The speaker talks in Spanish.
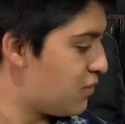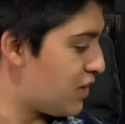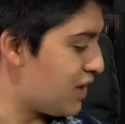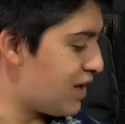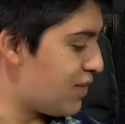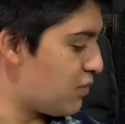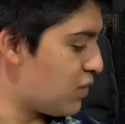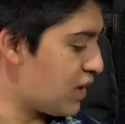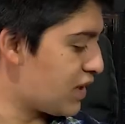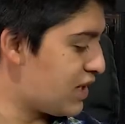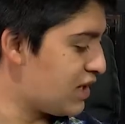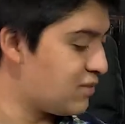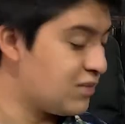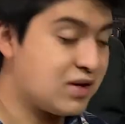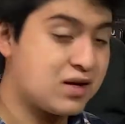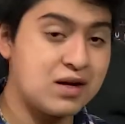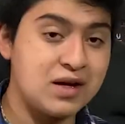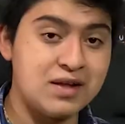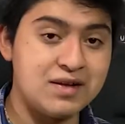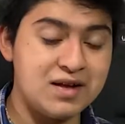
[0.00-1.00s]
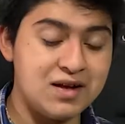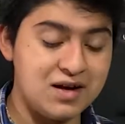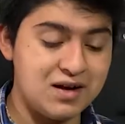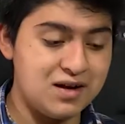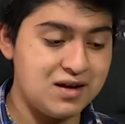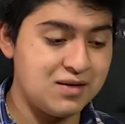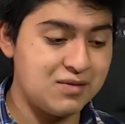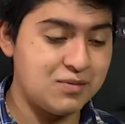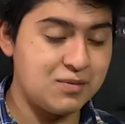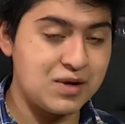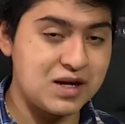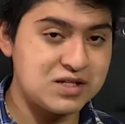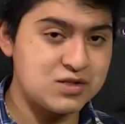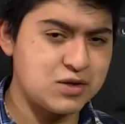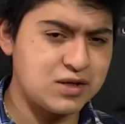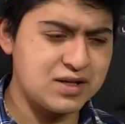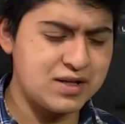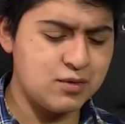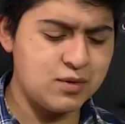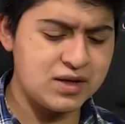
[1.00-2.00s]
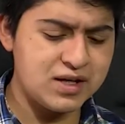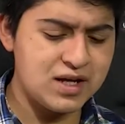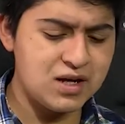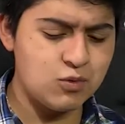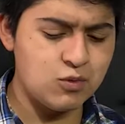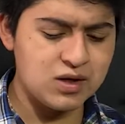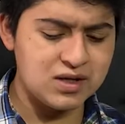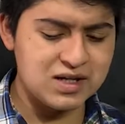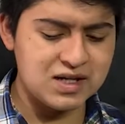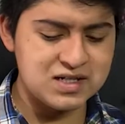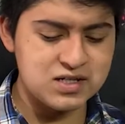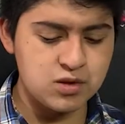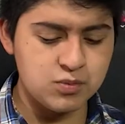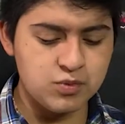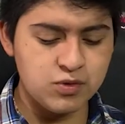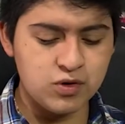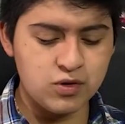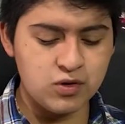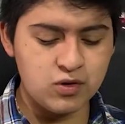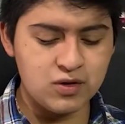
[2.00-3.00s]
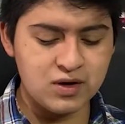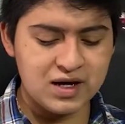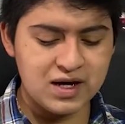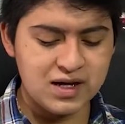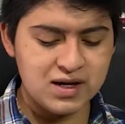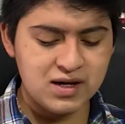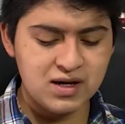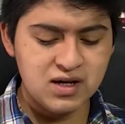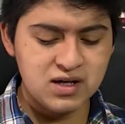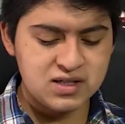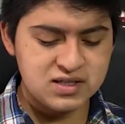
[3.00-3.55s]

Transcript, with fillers: Por ejemplo aquí en, mi, en el brazo que tengo aquí el Quadcast lo puedo colocar.